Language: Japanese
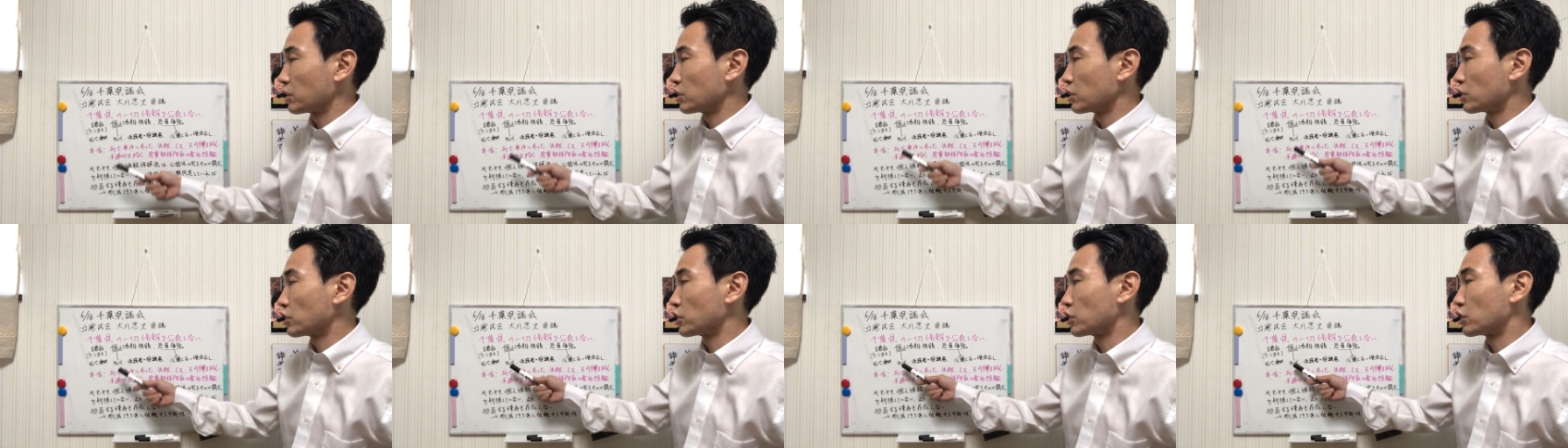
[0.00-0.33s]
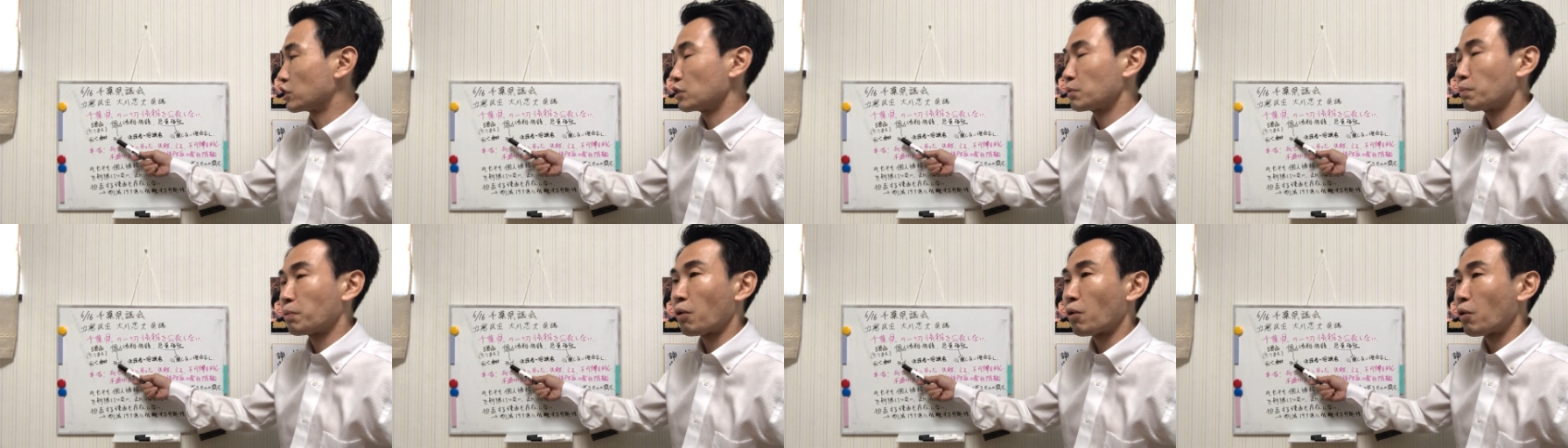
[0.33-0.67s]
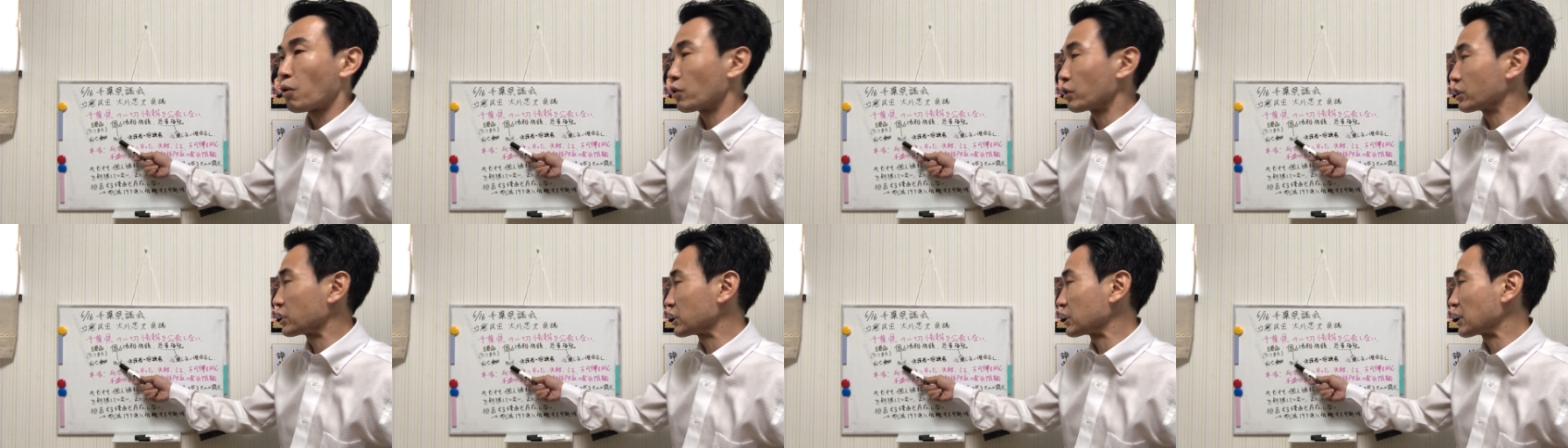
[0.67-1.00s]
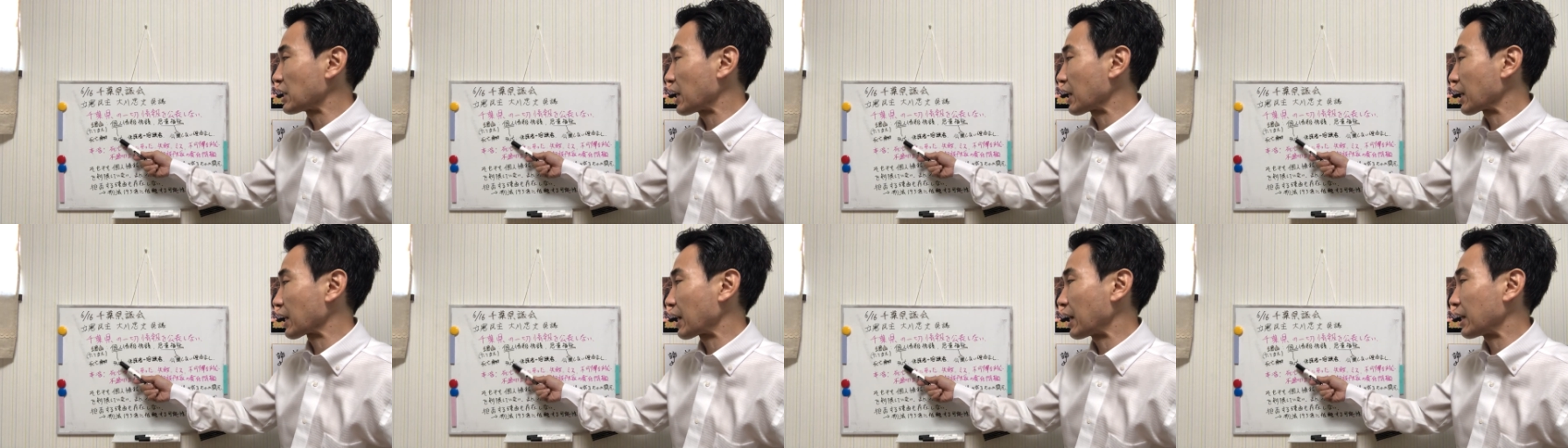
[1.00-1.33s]
死亡し
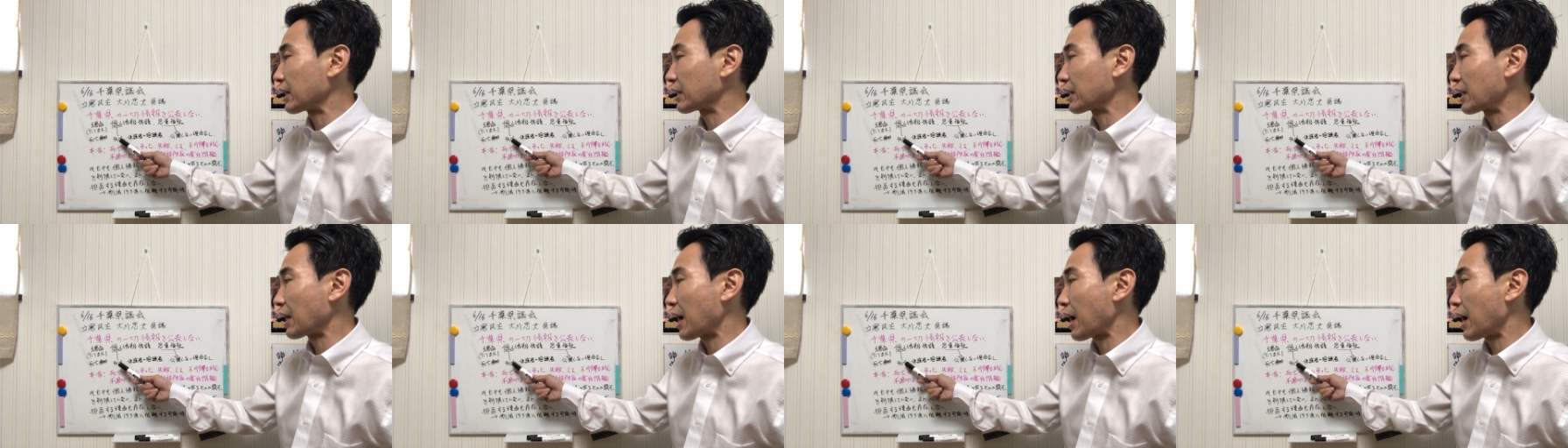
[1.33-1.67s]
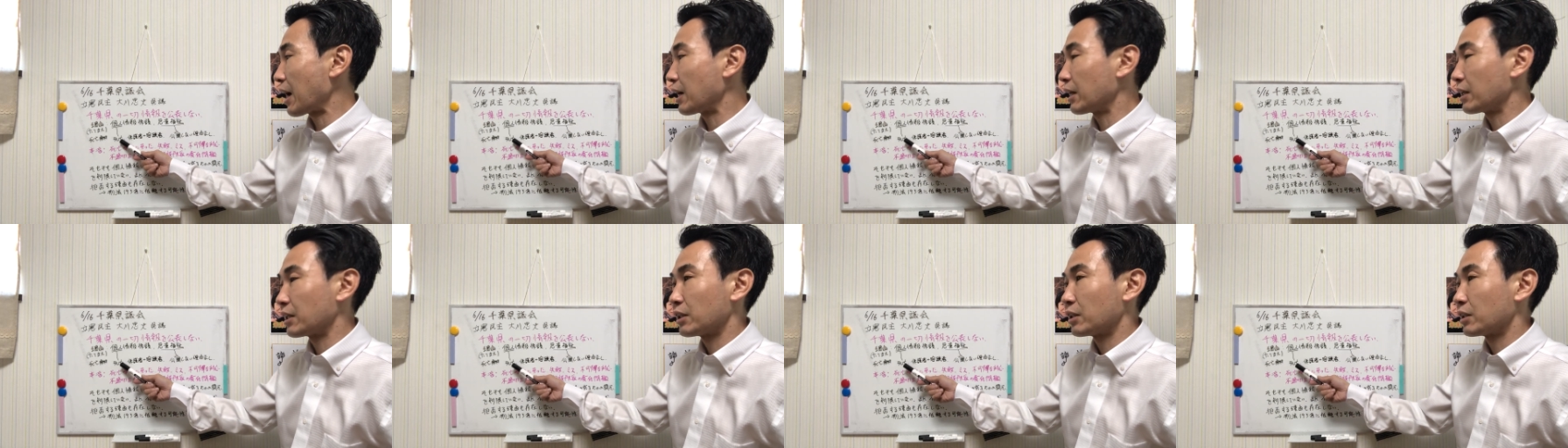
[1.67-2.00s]
た方